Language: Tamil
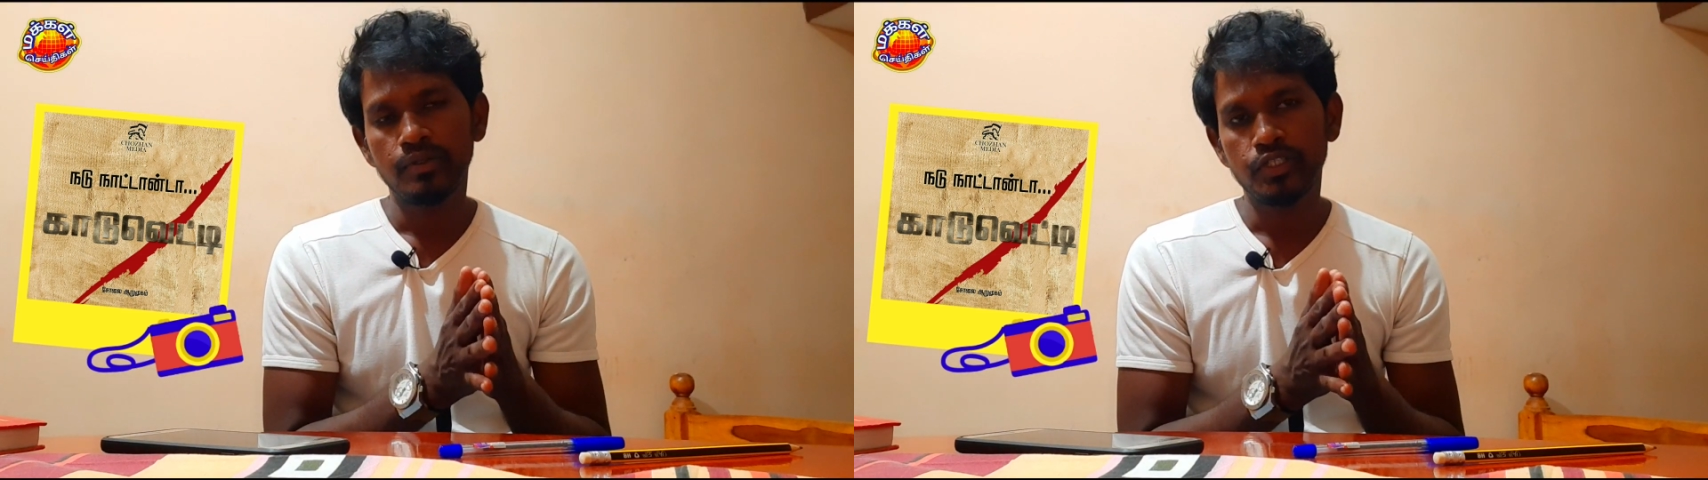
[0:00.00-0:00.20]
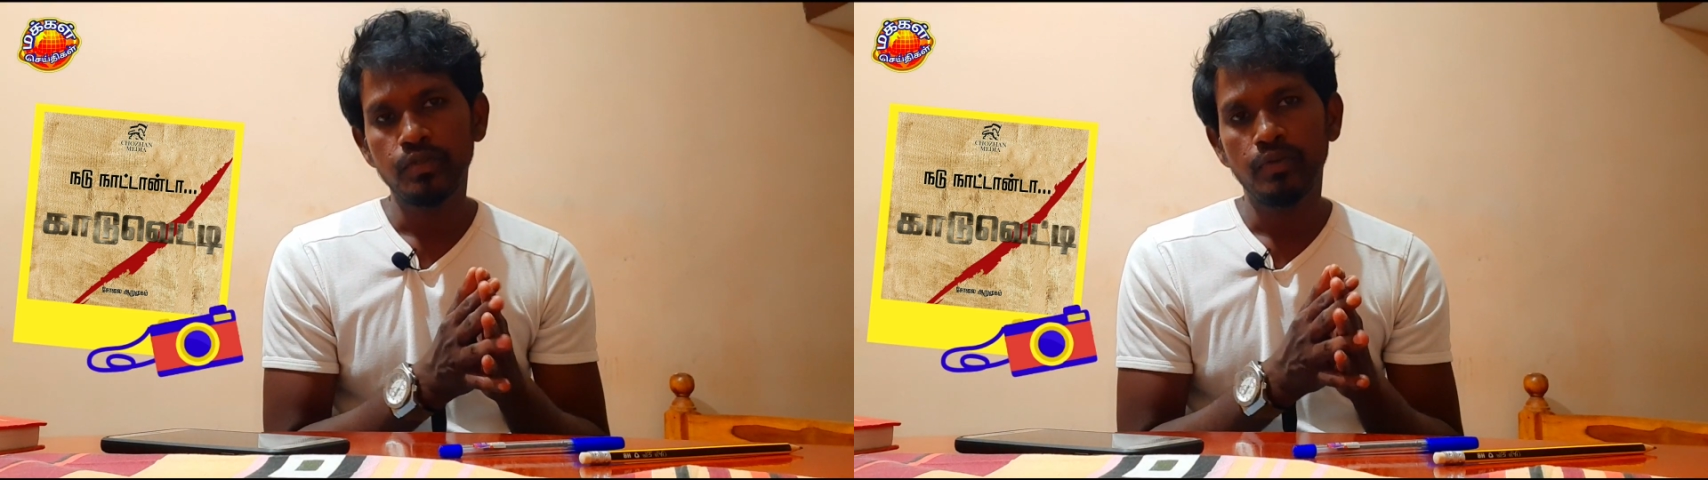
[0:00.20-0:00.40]

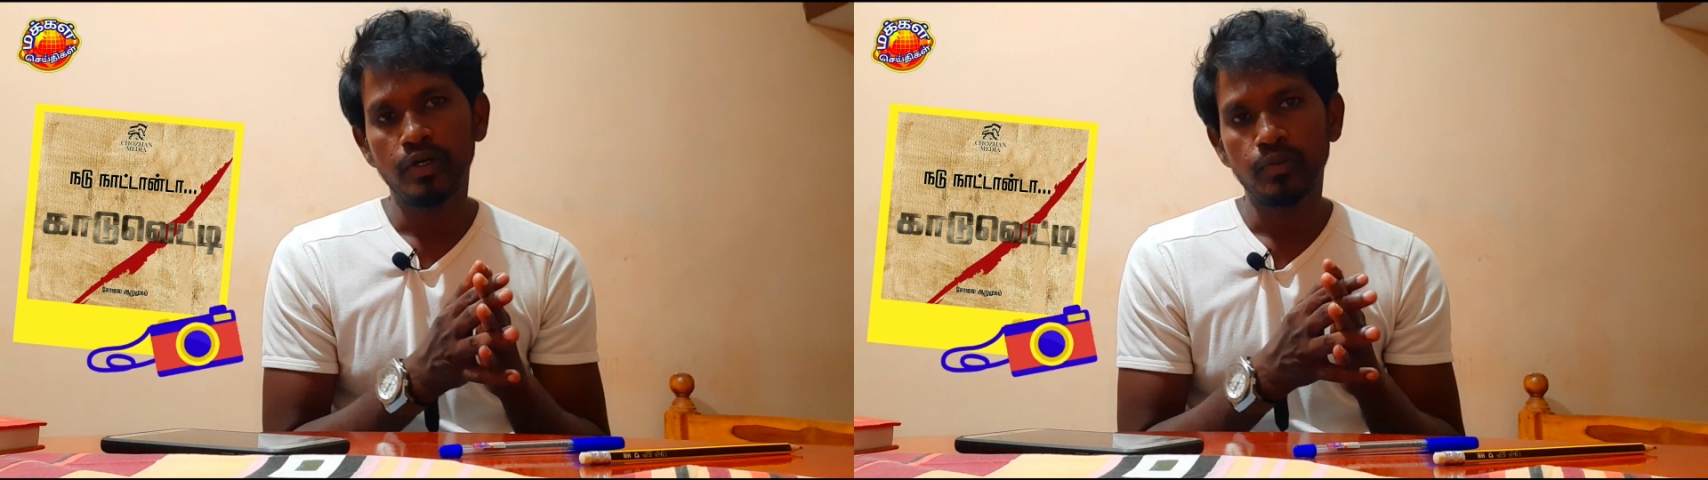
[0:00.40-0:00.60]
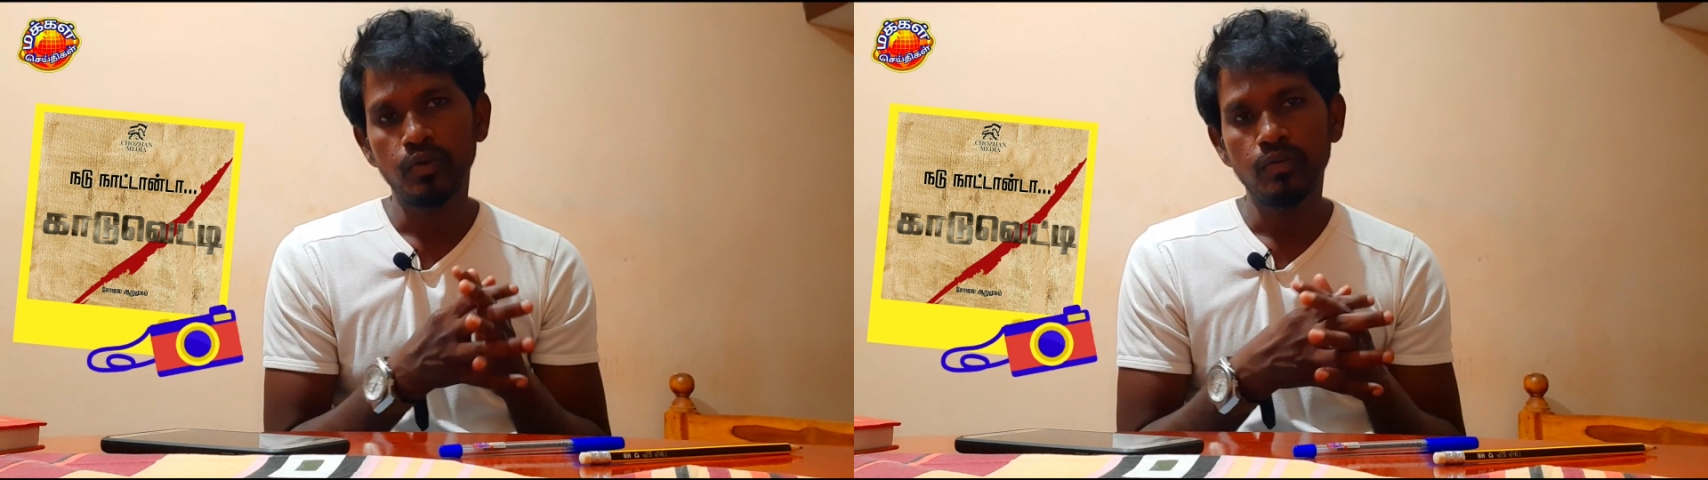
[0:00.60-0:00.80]
பற்றியும்
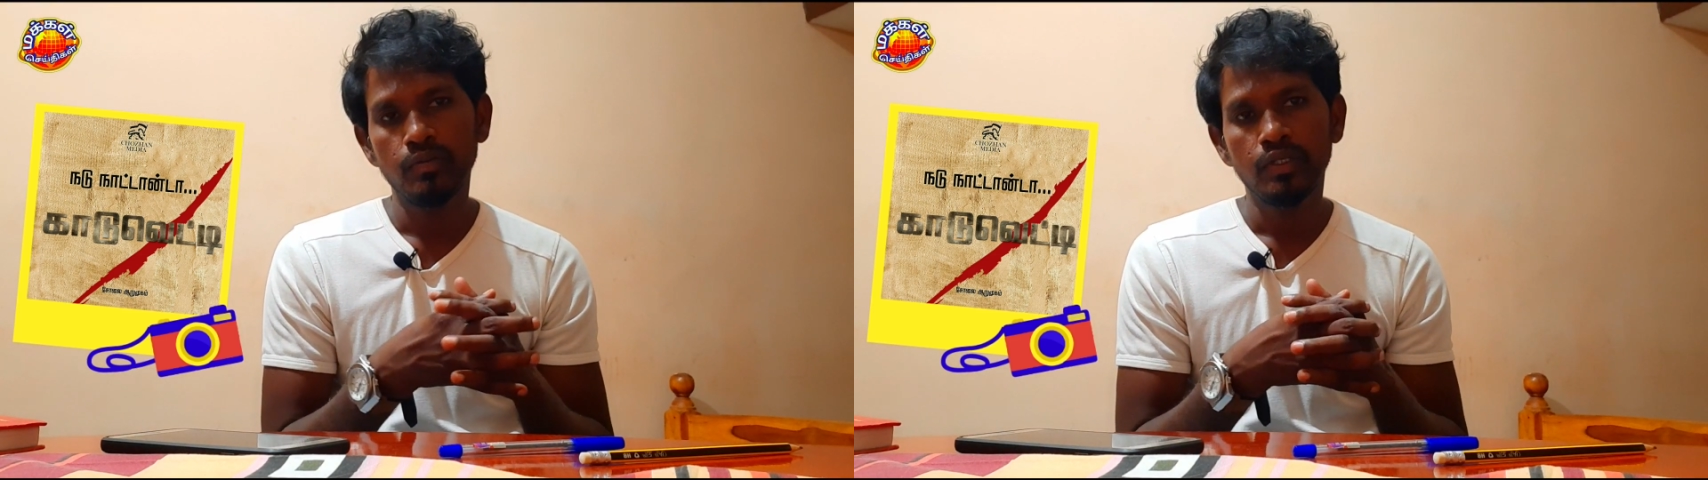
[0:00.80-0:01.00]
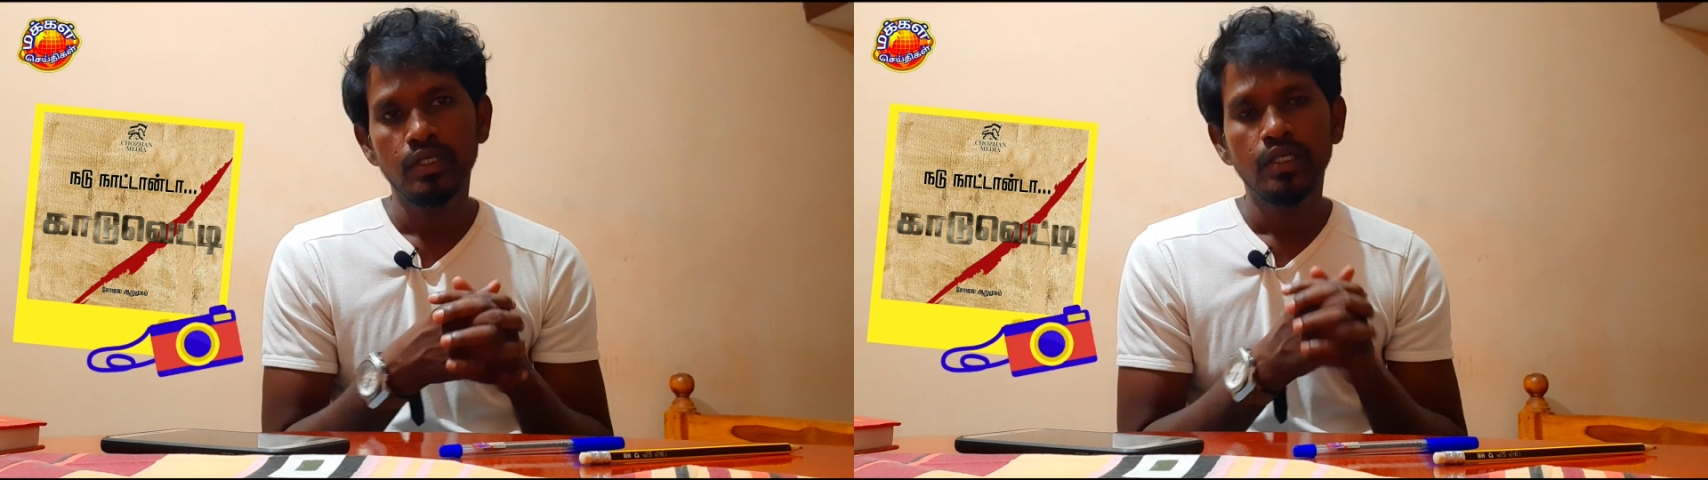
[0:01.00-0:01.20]
பார்ப்போம்
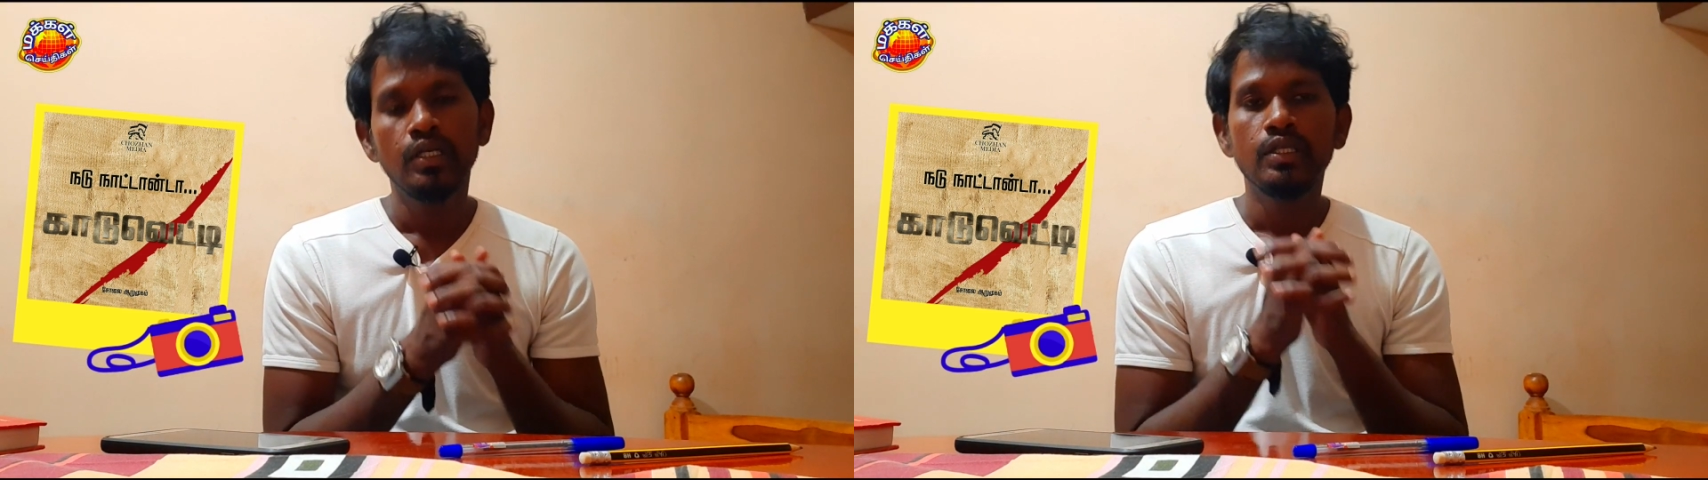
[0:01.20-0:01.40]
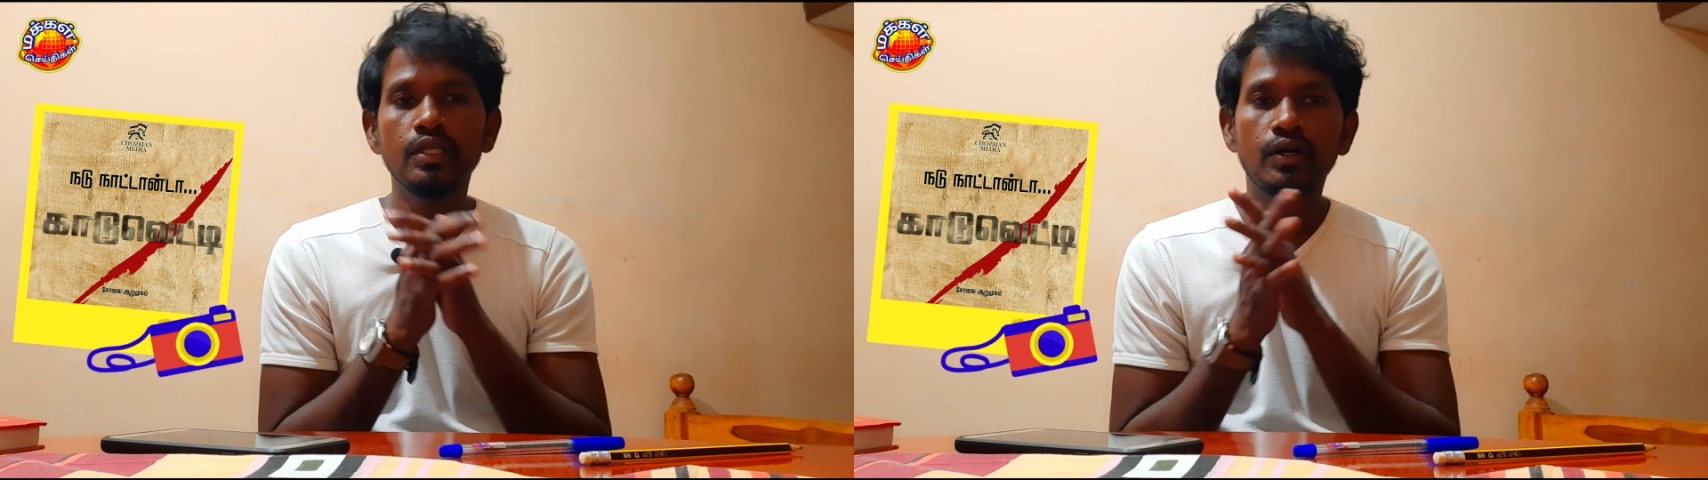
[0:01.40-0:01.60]

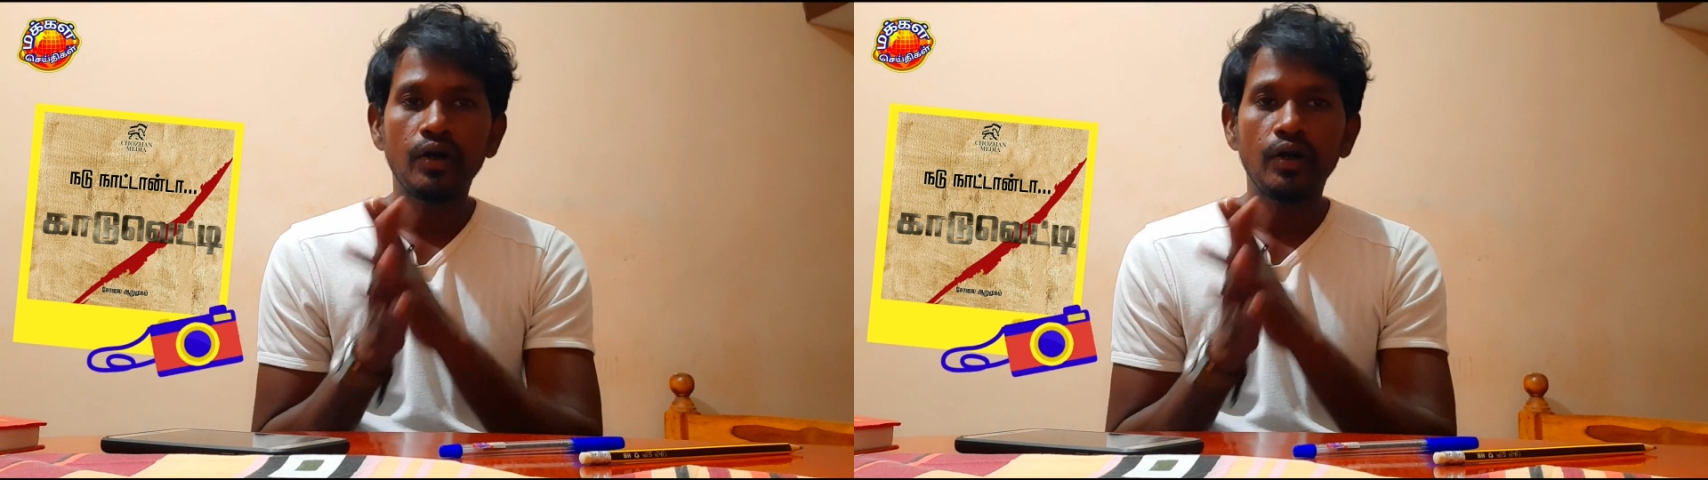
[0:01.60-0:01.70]
இந்த